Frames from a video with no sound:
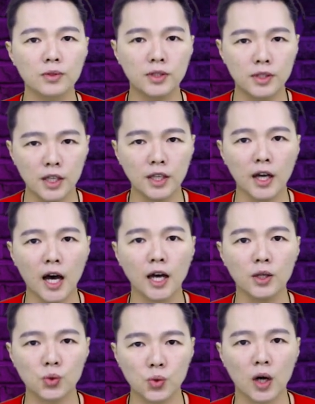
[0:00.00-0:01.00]
性
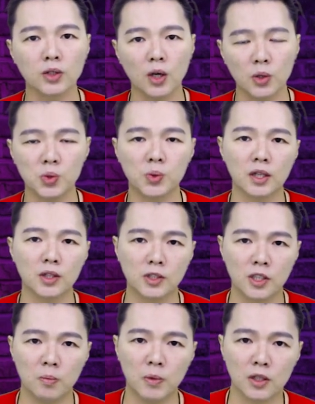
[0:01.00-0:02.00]
爱创造出来的
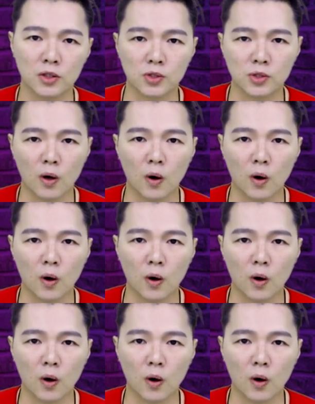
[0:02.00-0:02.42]
生命的时